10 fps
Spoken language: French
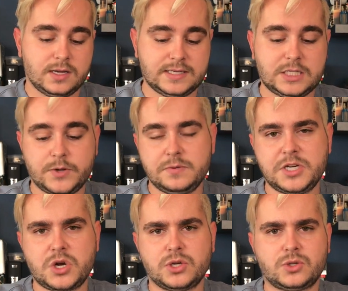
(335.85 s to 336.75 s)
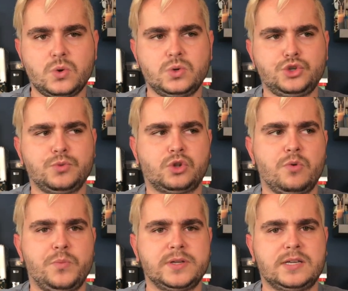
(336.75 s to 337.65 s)
C'est disponible chez Costco, si je ne me
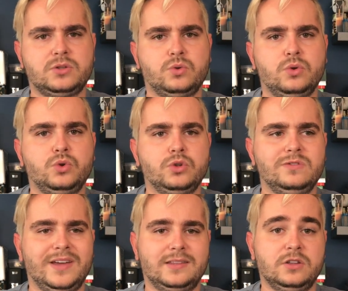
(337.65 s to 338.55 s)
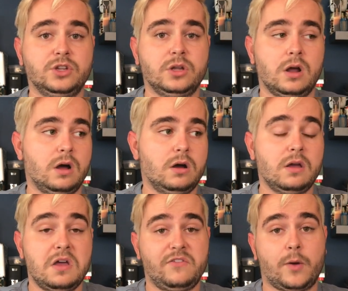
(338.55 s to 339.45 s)
trompe pas, ça tourne autour d'une vingtaine de dollars.